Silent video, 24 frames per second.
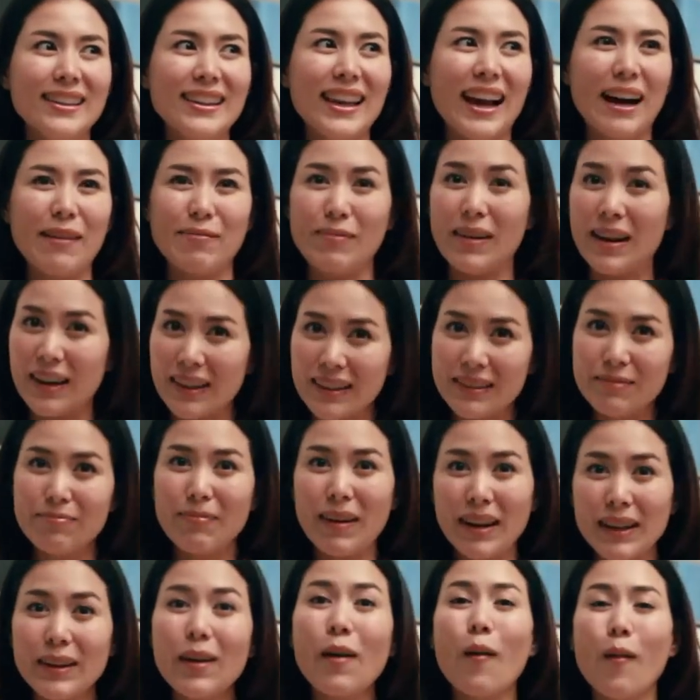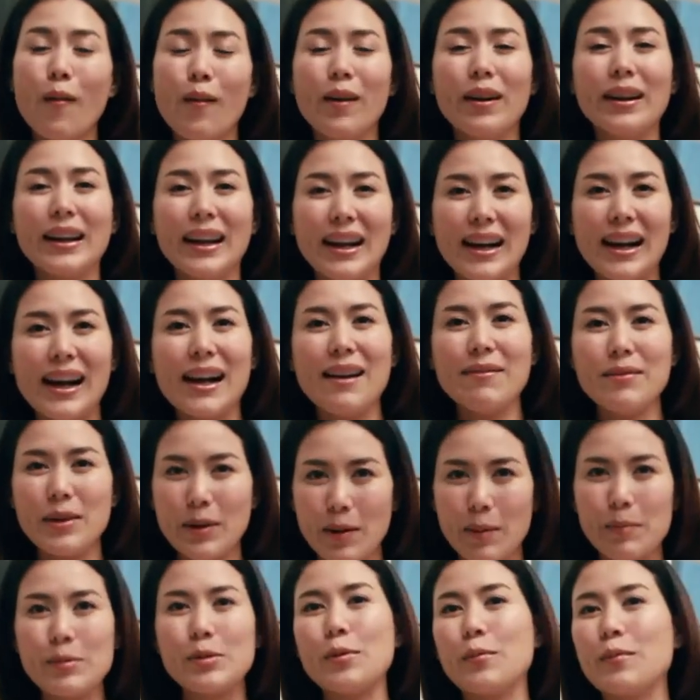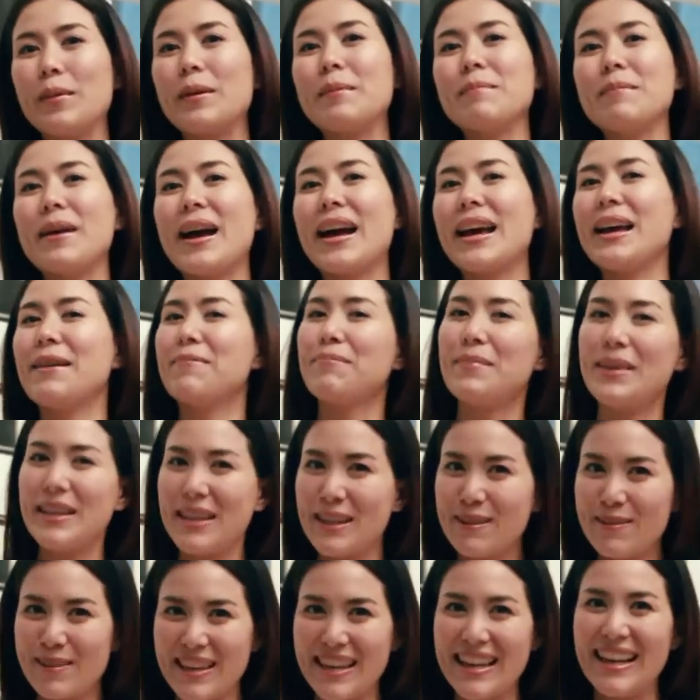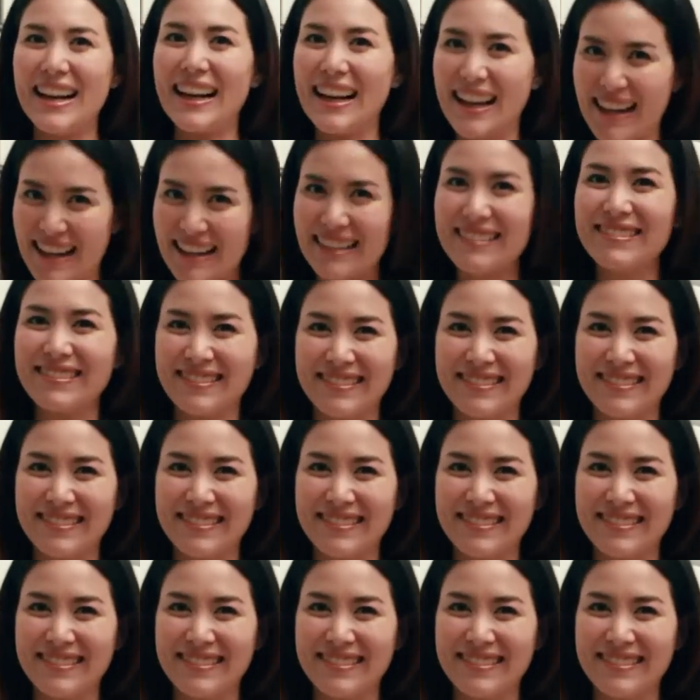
อย่างมั่นคงนะคะมีความสุขมากๆแฮปปี้นิวเยียร์ค่ะ